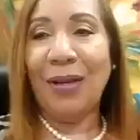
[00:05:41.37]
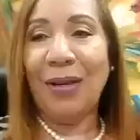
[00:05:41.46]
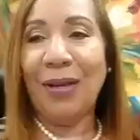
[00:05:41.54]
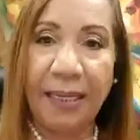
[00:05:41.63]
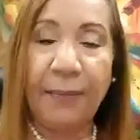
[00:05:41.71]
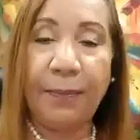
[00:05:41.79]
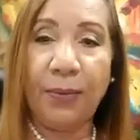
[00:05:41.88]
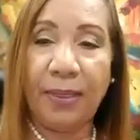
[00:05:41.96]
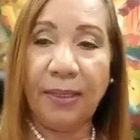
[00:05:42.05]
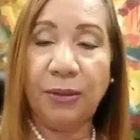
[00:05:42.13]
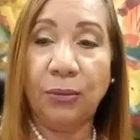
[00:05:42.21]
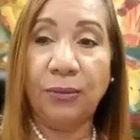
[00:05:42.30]
para que la
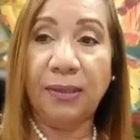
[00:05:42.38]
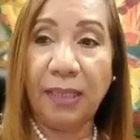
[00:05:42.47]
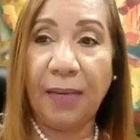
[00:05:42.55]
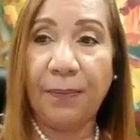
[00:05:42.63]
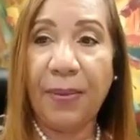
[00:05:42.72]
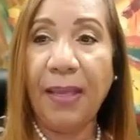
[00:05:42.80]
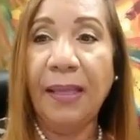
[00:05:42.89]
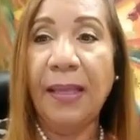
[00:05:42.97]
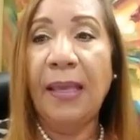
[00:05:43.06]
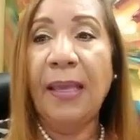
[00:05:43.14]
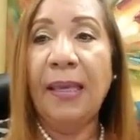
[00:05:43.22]
población sepa